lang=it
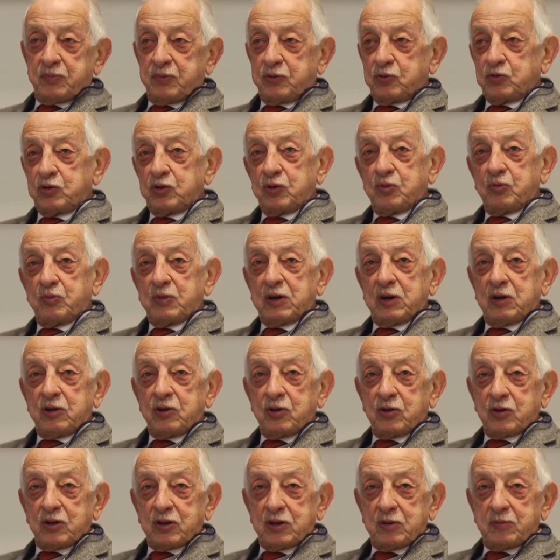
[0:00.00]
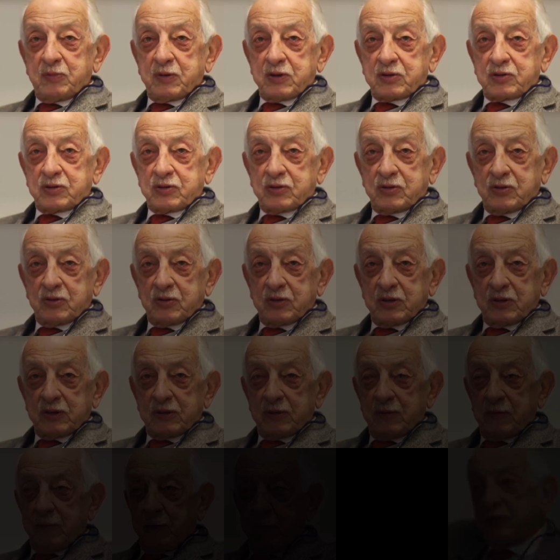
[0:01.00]
più di un milione di
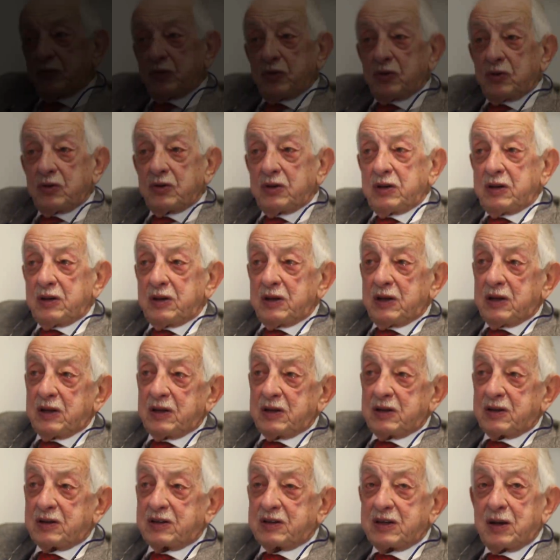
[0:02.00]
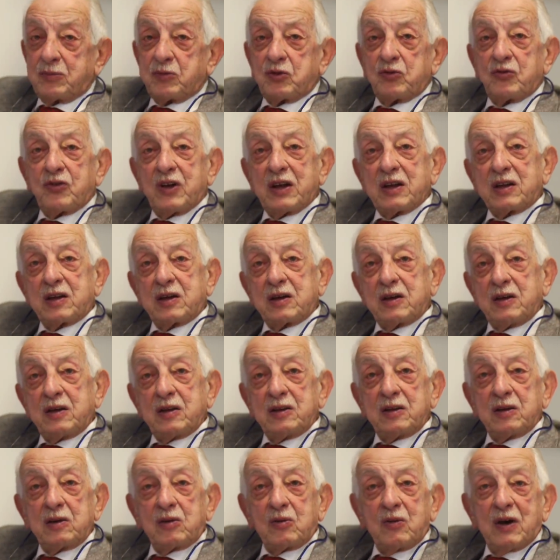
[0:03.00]
persone. Noi siamo
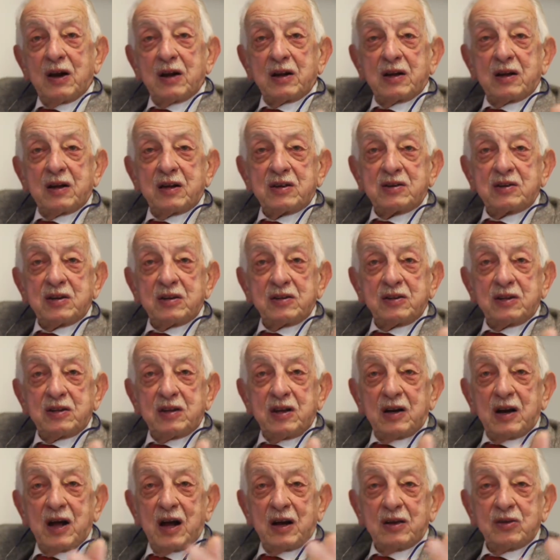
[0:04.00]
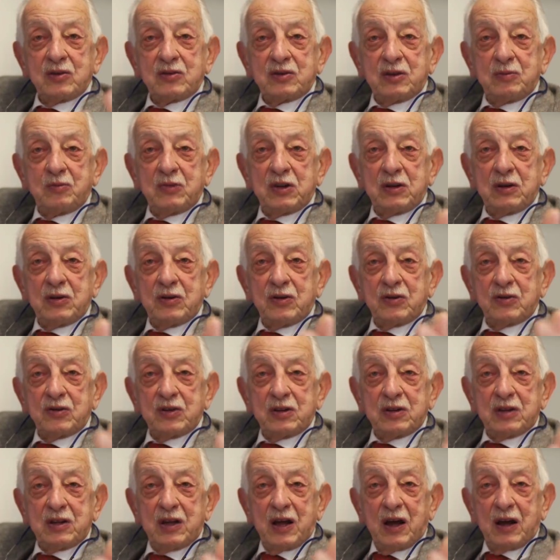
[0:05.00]
vecchi di qualche centinaio di
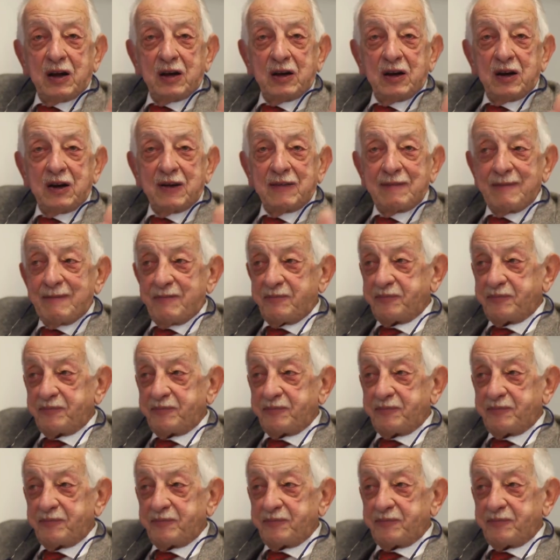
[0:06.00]
milioni di anni,